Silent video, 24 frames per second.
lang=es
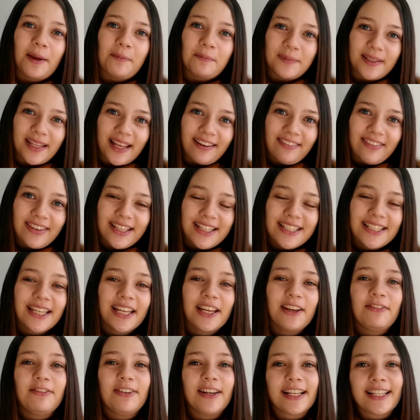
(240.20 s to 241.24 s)
adaptables
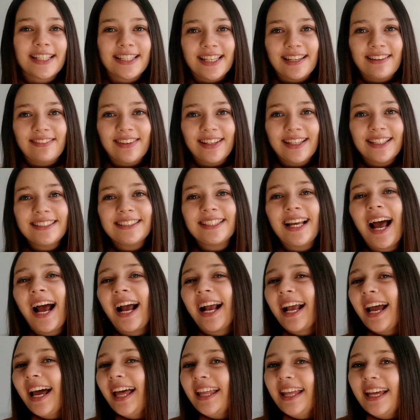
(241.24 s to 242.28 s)
y flexibles a
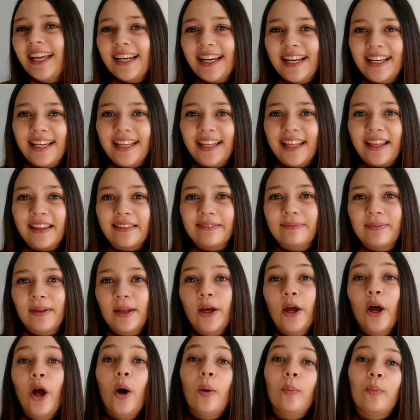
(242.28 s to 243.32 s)
cada realidad,
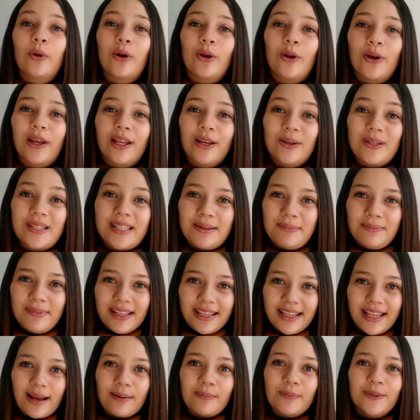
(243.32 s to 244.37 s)
por lo que los
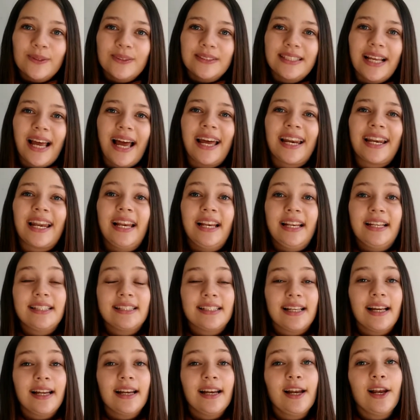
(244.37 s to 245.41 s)
invitamos a
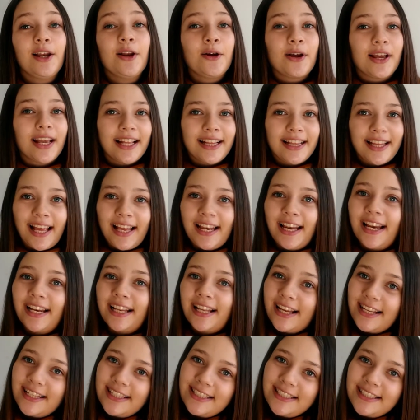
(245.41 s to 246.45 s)
realizar lo que esté al
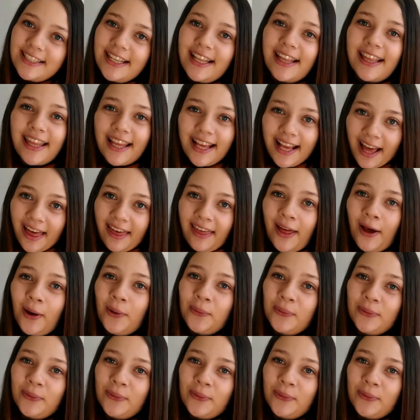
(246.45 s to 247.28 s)
alcance de cada